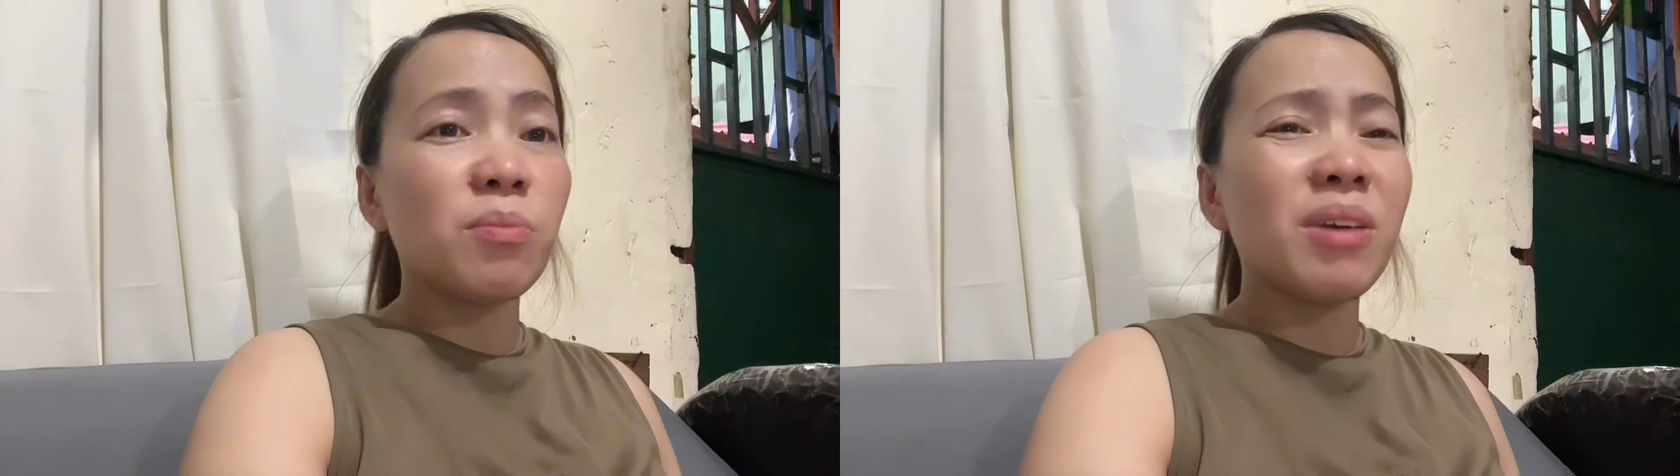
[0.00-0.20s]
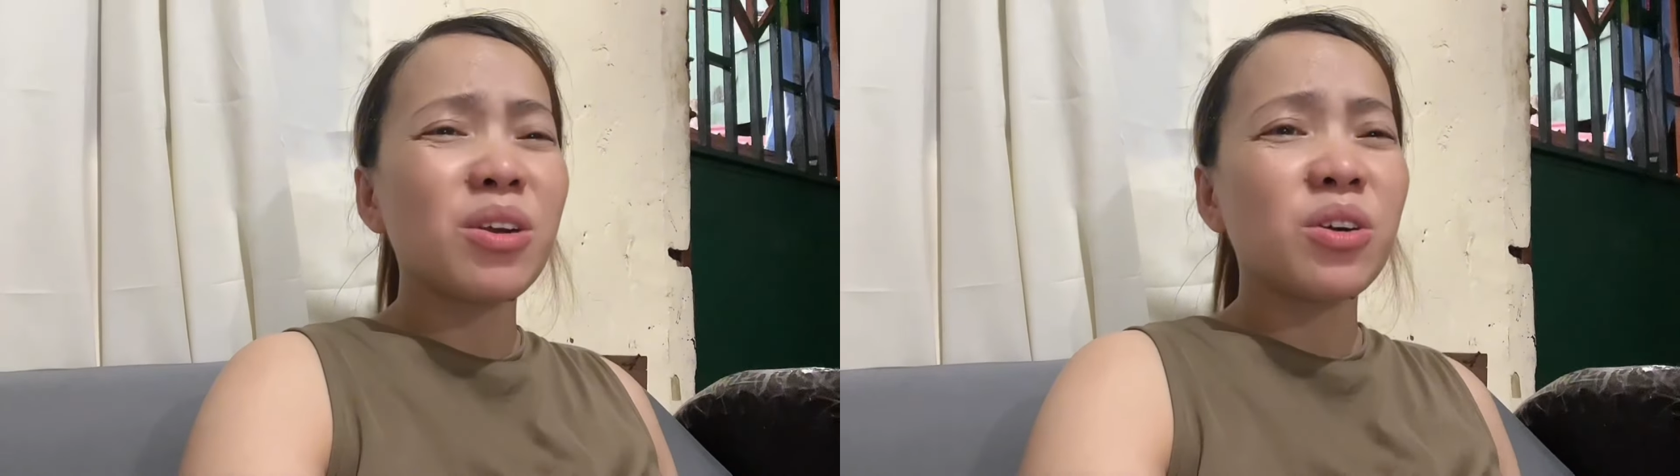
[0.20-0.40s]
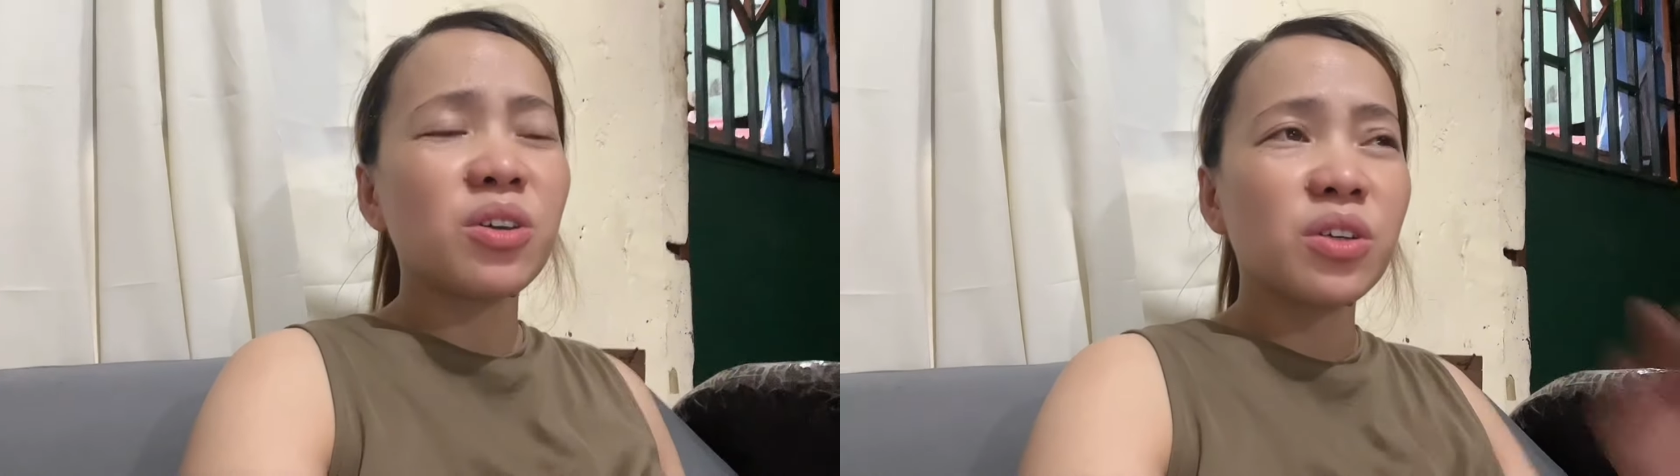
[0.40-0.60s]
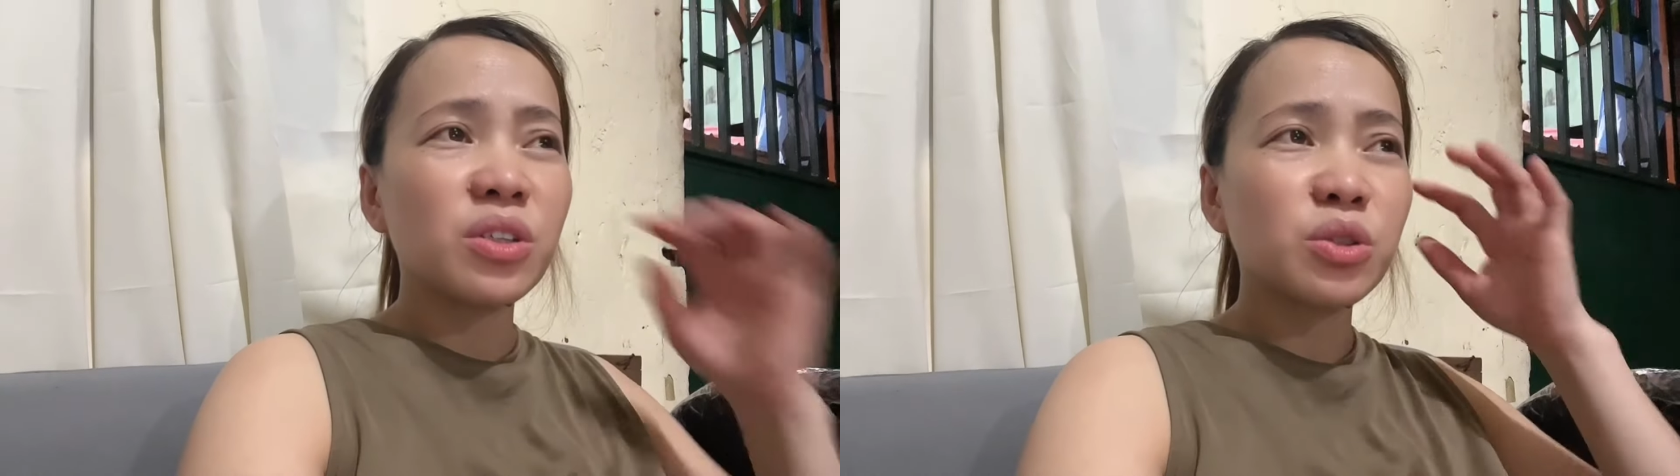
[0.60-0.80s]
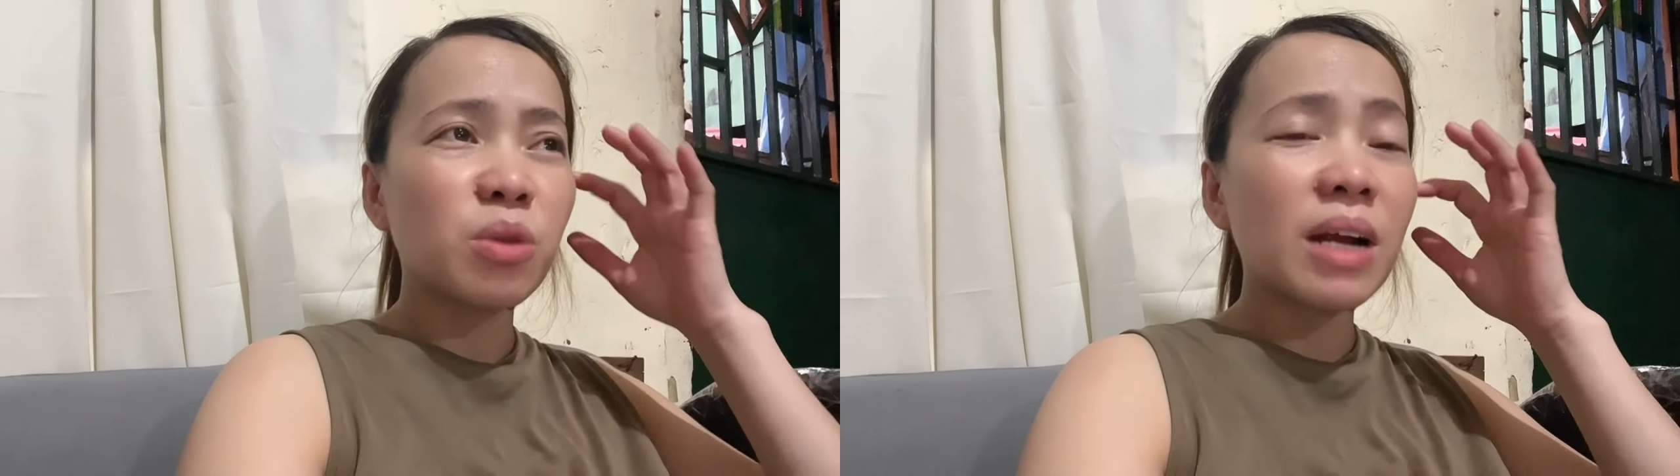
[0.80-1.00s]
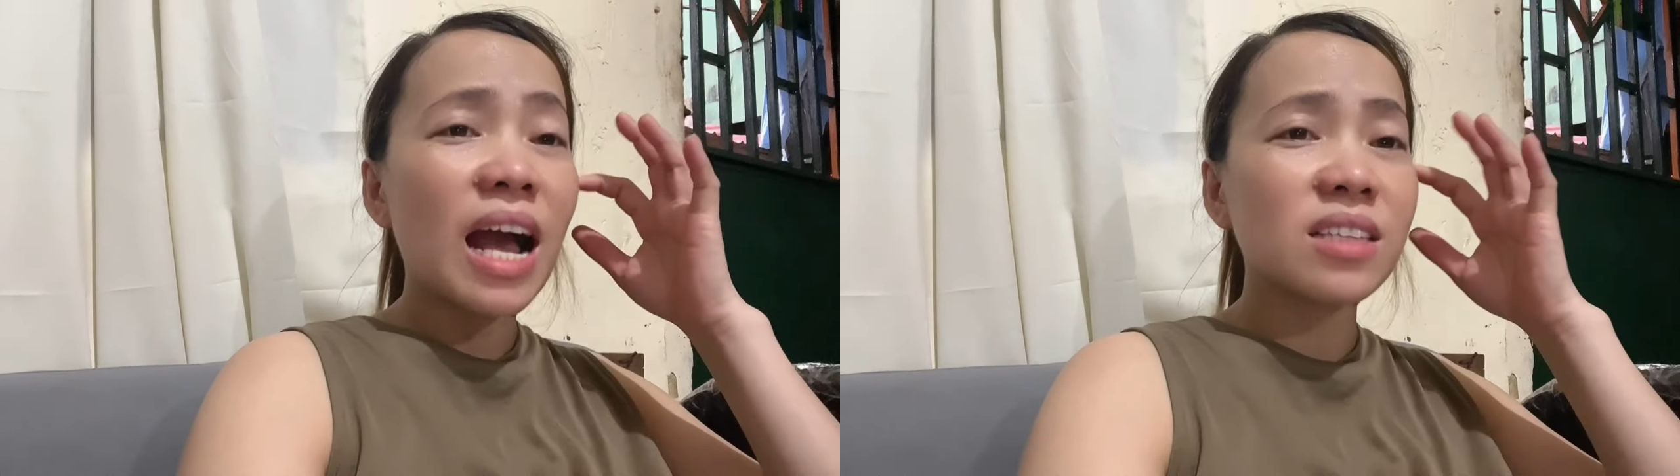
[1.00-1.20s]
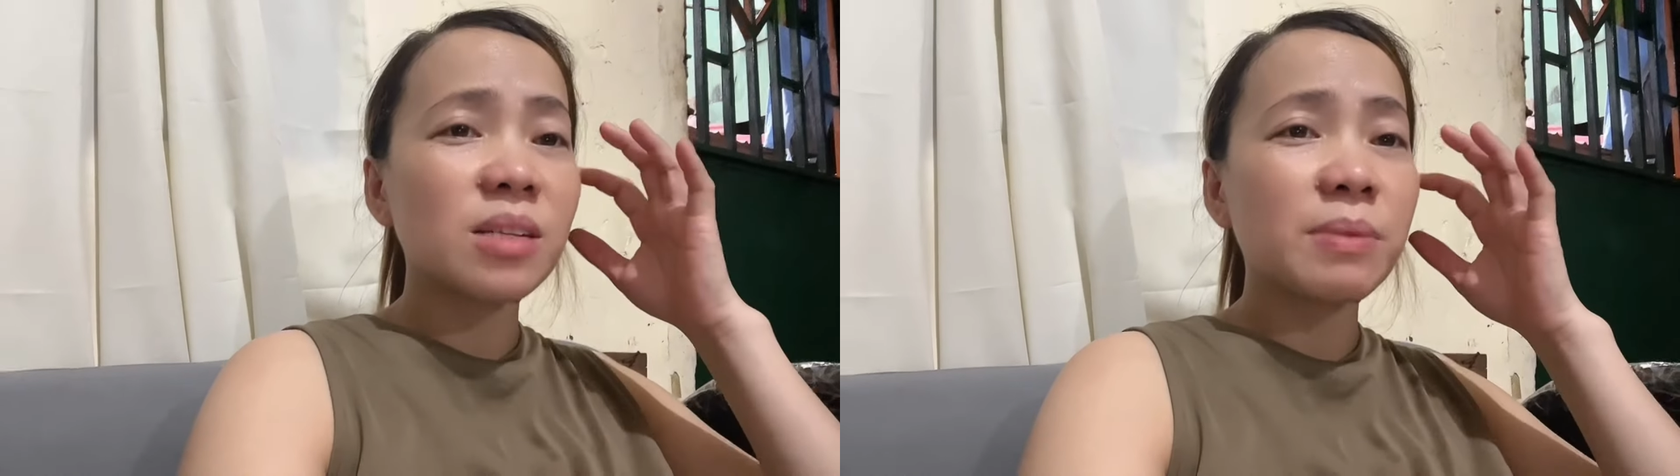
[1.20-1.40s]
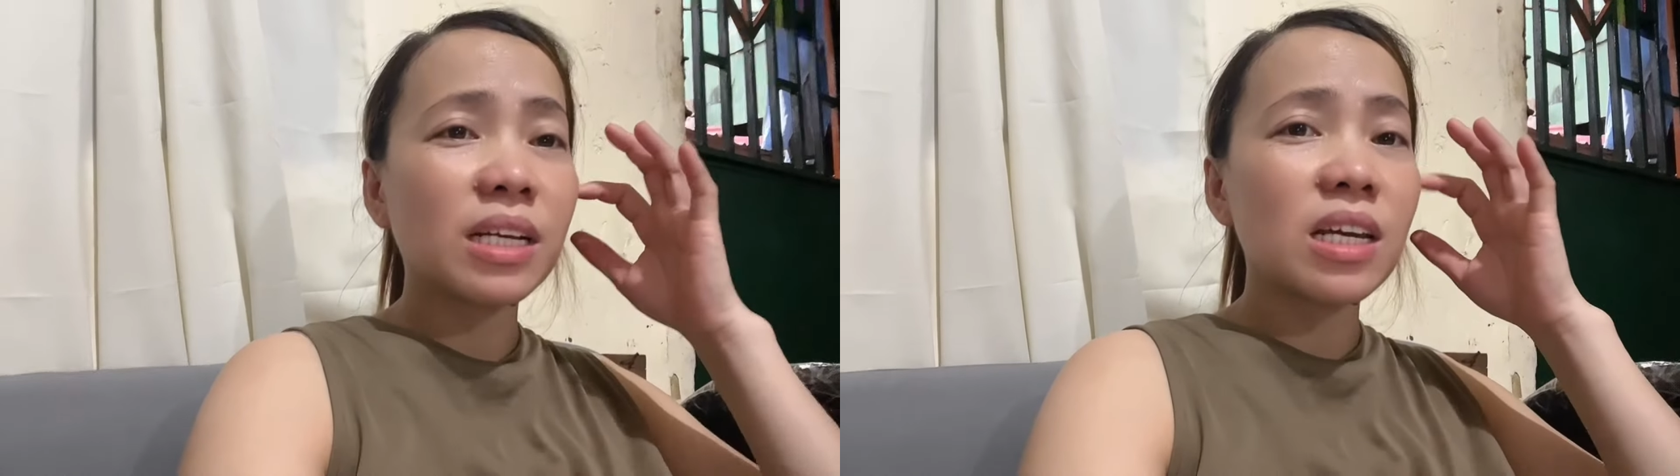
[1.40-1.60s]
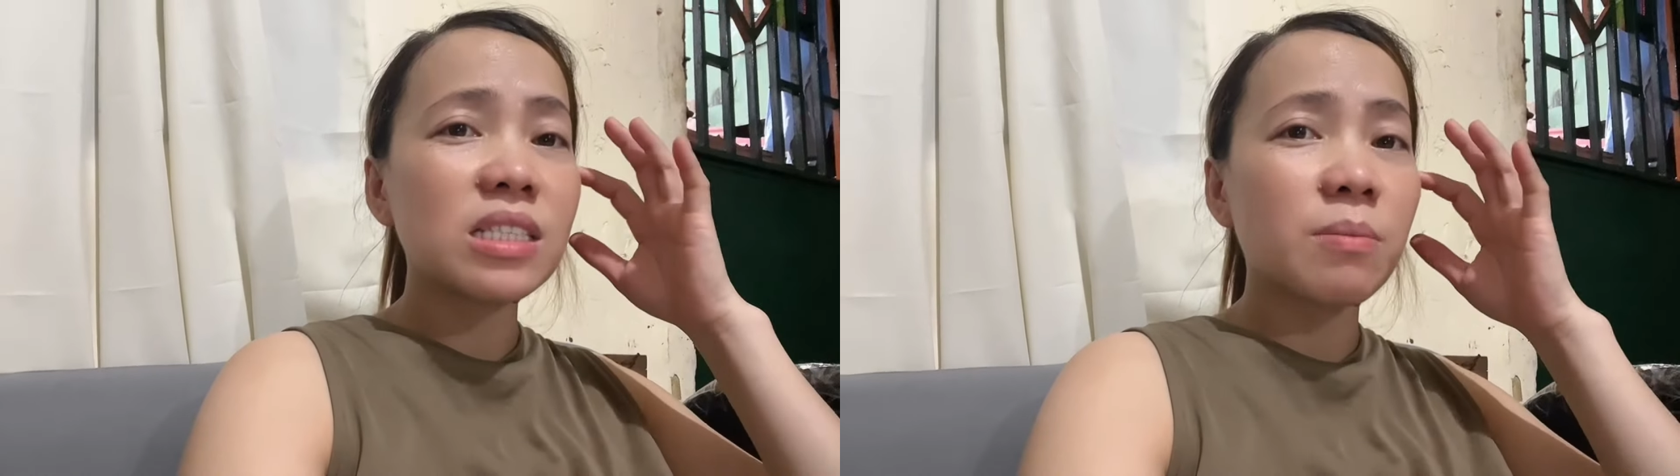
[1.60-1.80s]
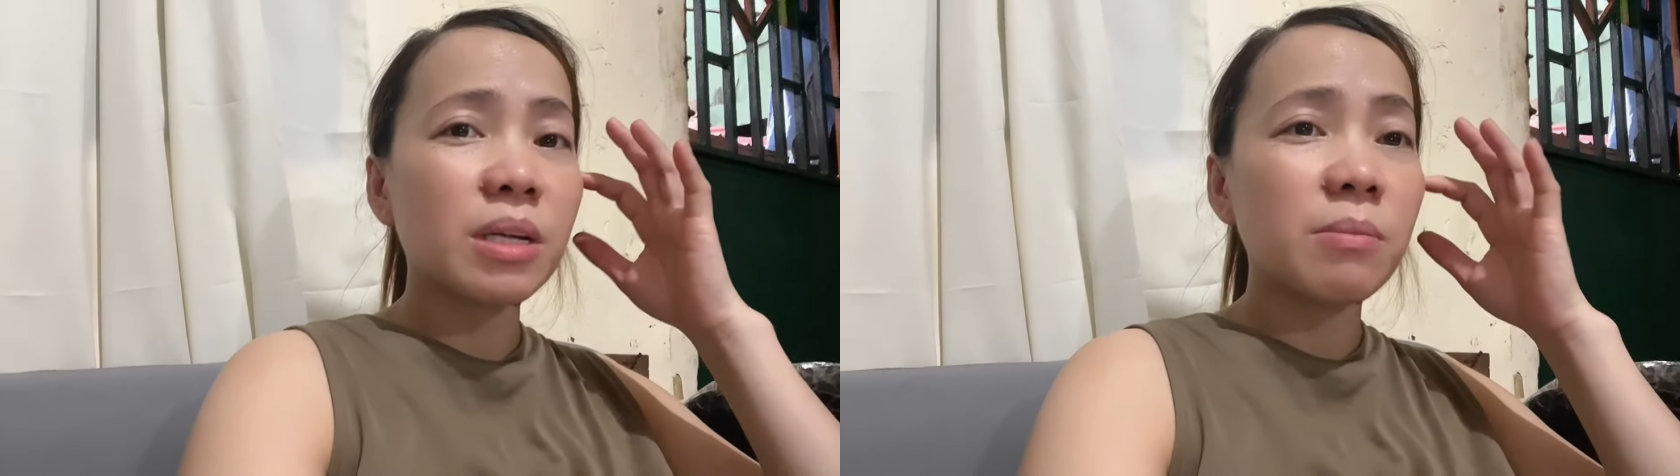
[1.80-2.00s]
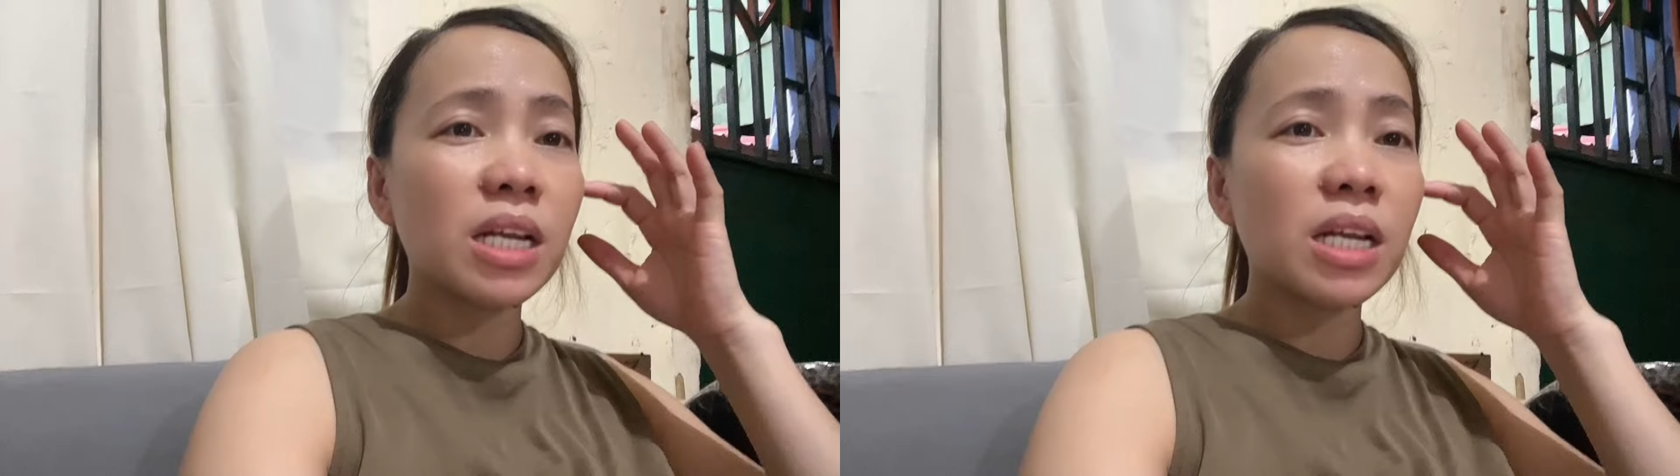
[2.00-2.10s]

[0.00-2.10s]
Pero sobrang hassle pala guys kapag namili